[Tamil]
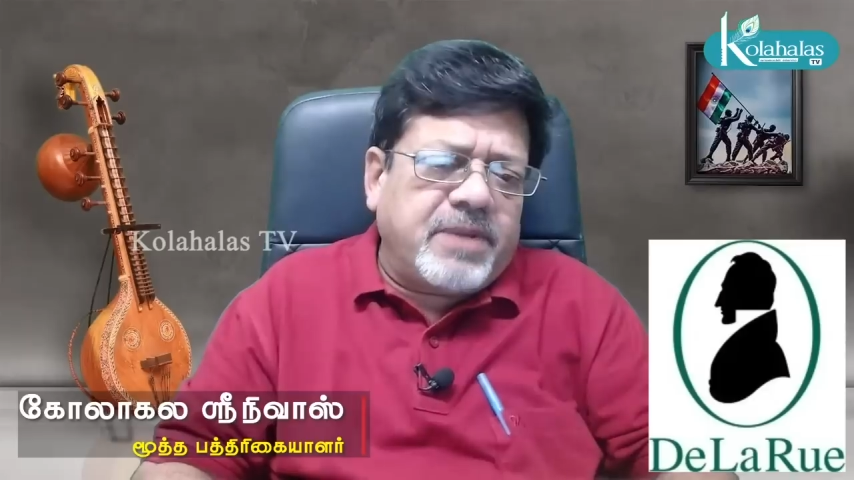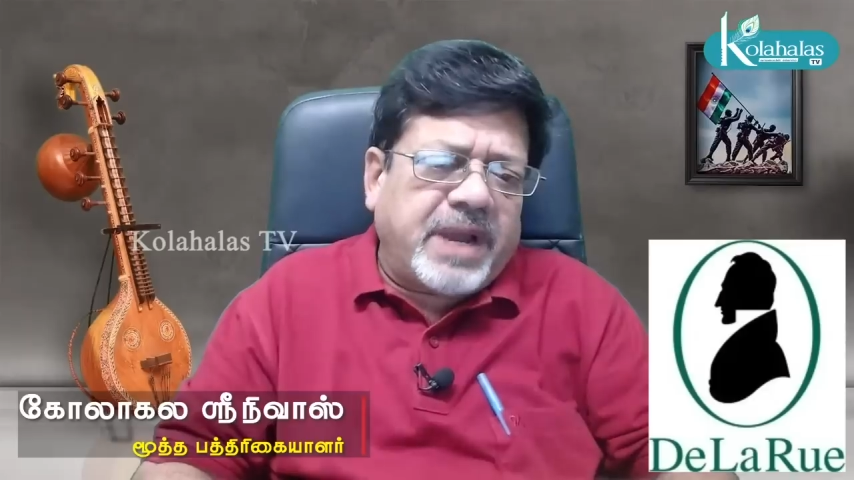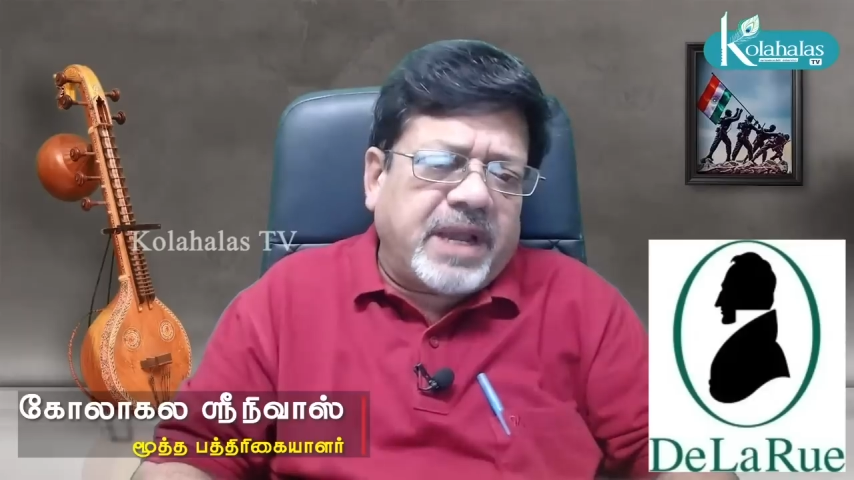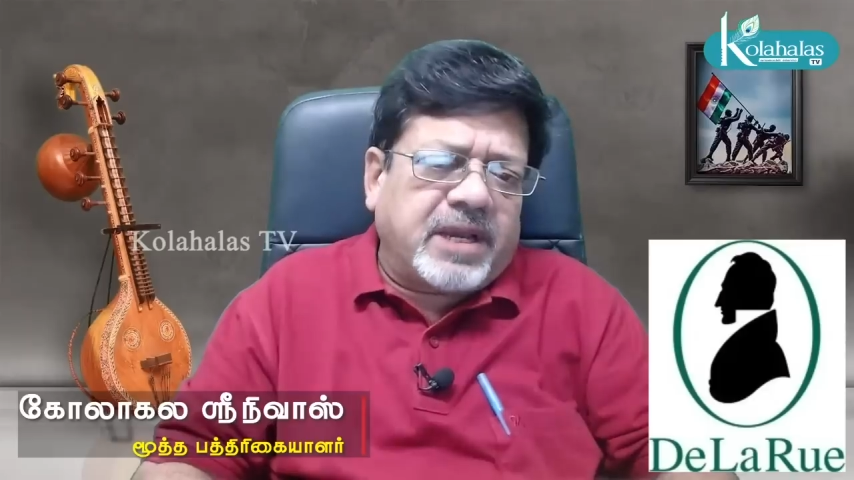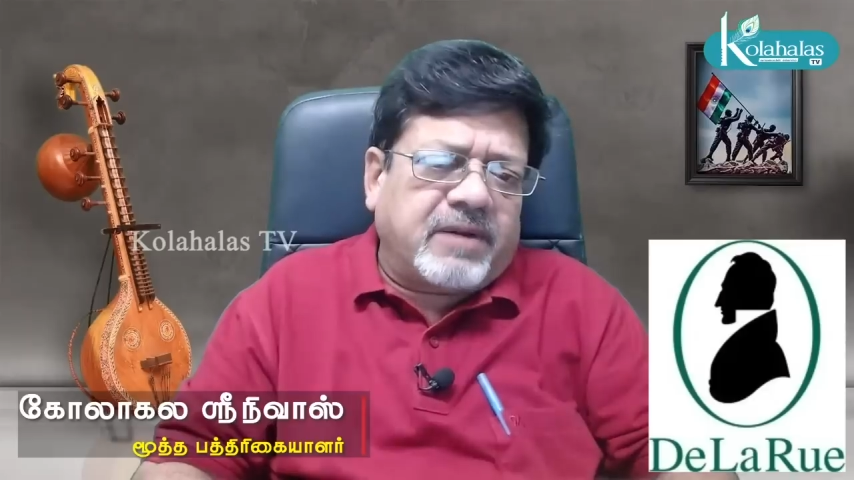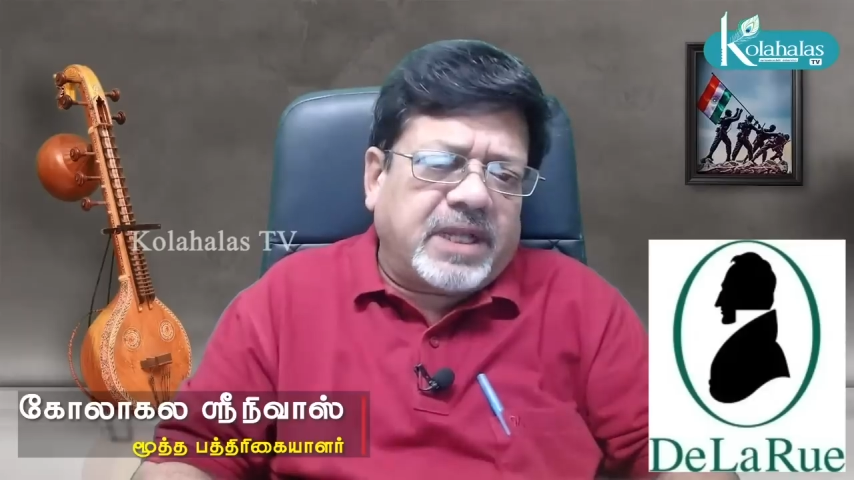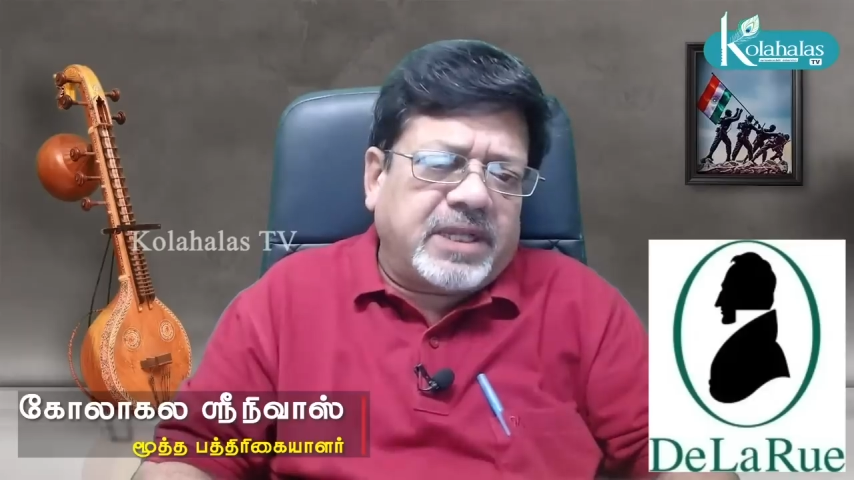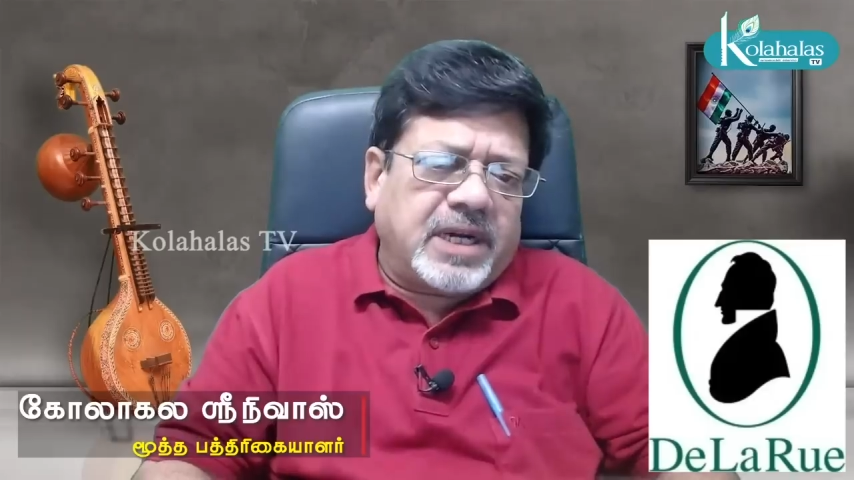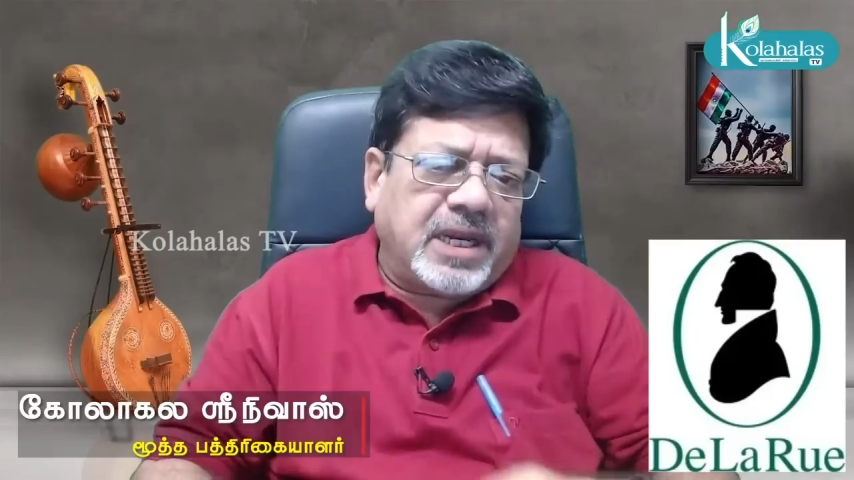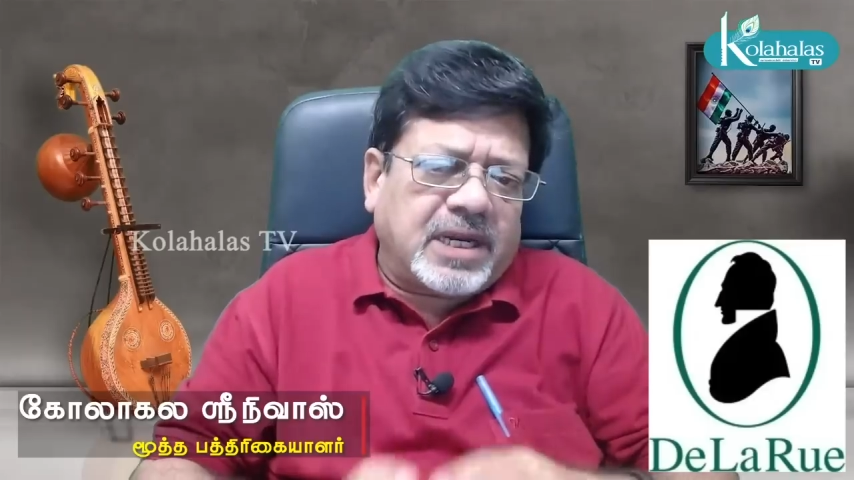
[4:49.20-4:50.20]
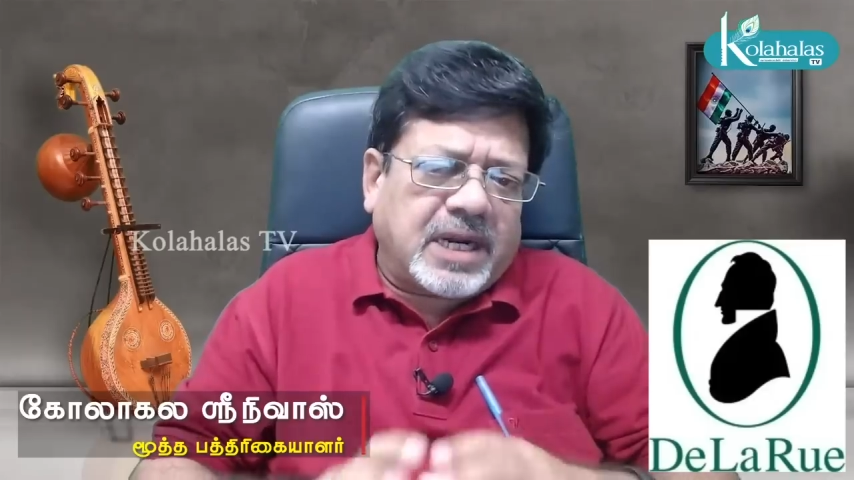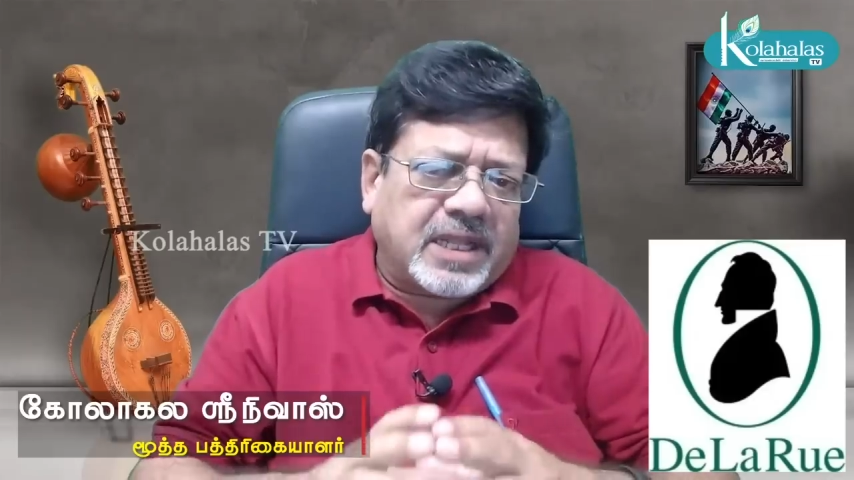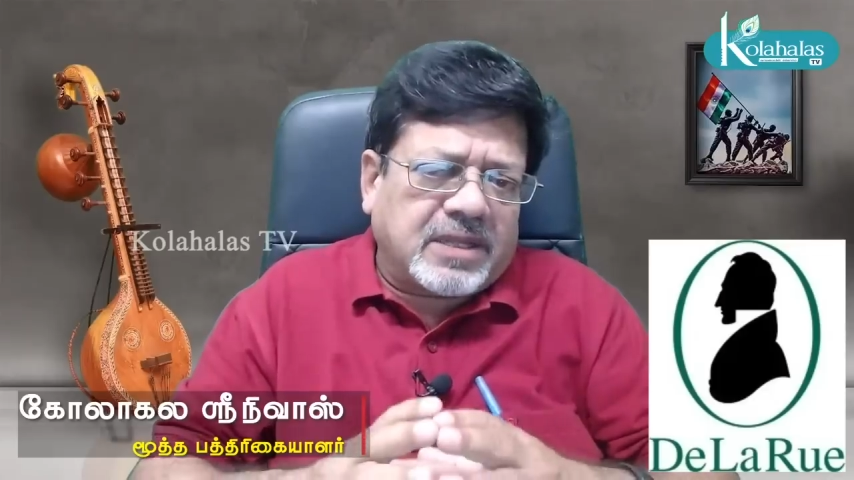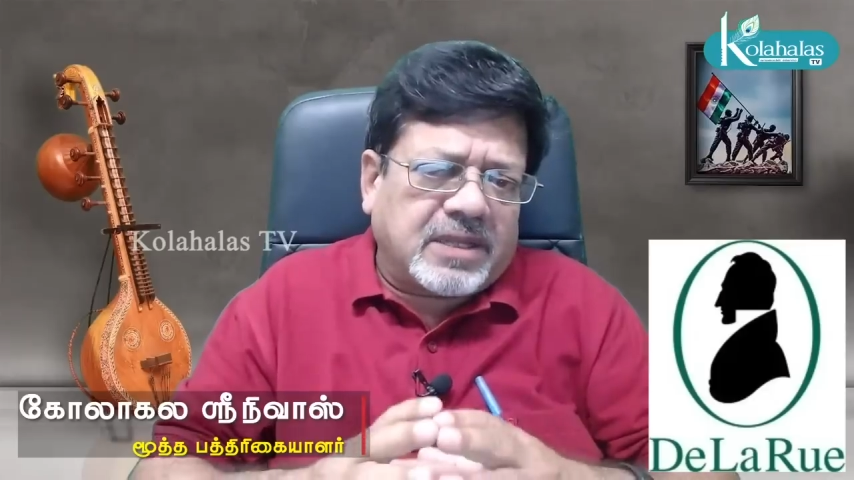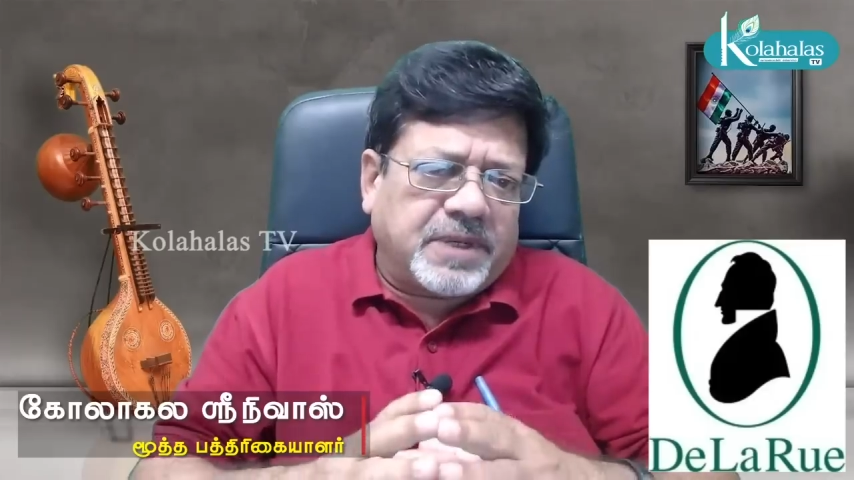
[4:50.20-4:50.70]
பயங்கரவாதிகளால்
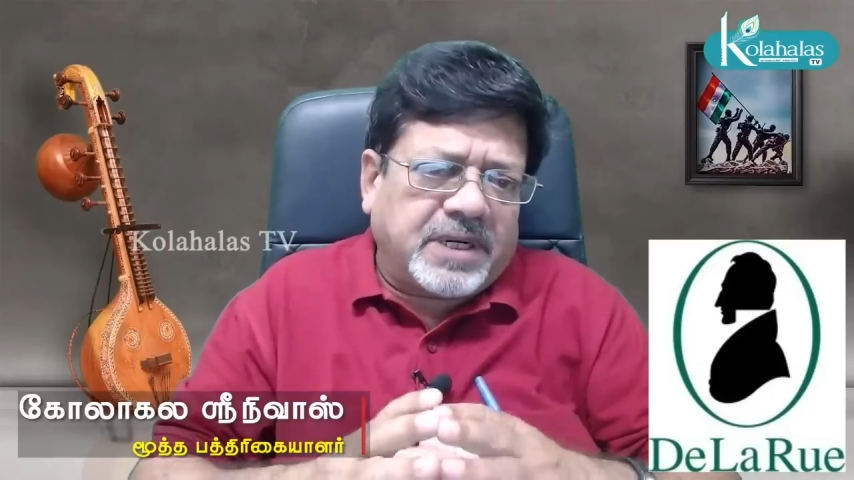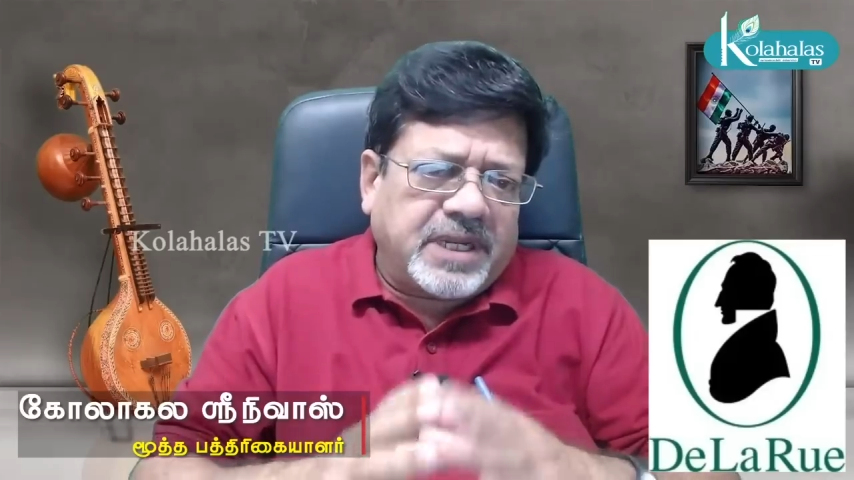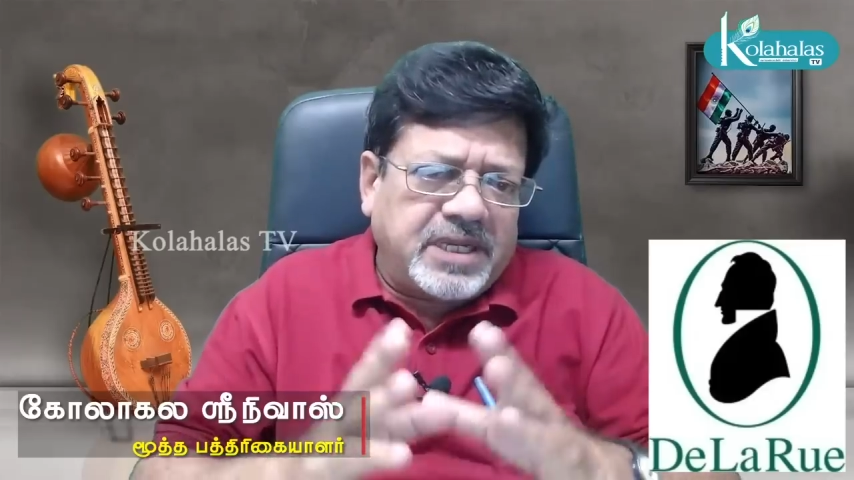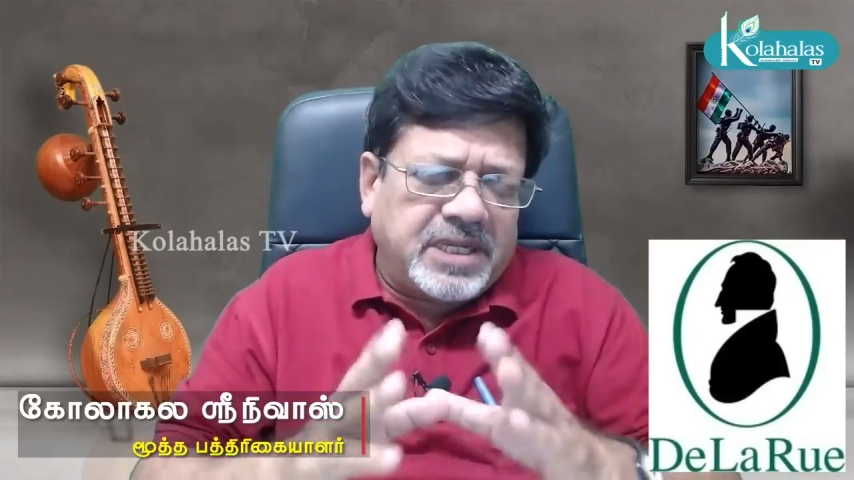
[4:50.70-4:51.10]
கடத்தப்பட்ட